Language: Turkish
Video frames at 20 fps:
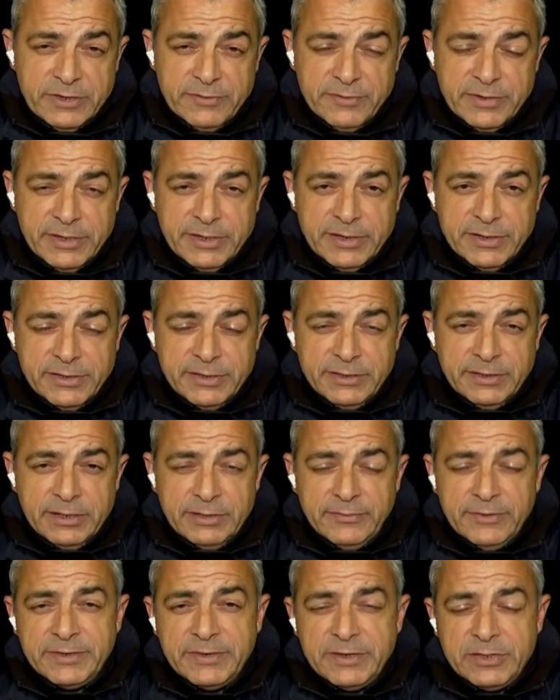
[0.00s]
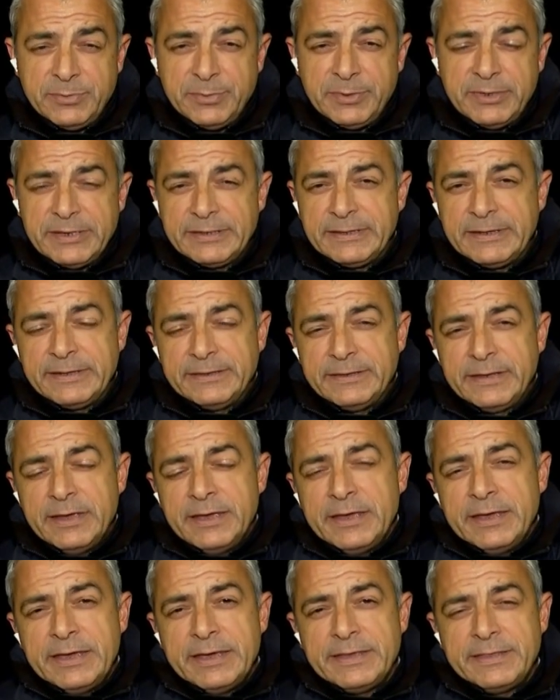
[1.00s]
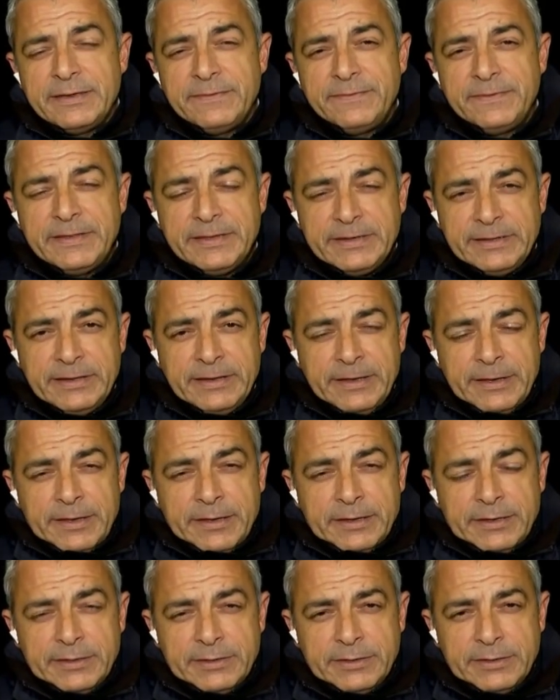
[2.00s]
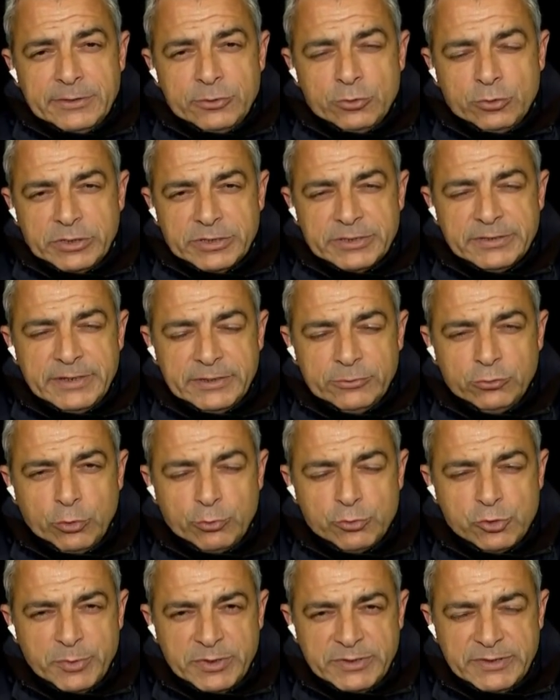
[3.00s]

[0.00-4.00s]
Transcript: devreye gezdikleri ve tespit edilen hedefleri e, yukarıdan topçu